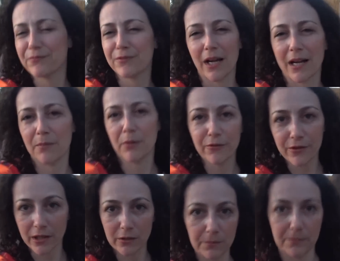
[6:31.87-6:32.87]
acabou
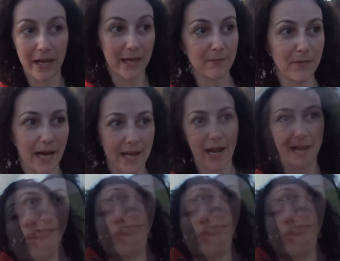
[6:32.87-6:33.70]
ficando bem barato.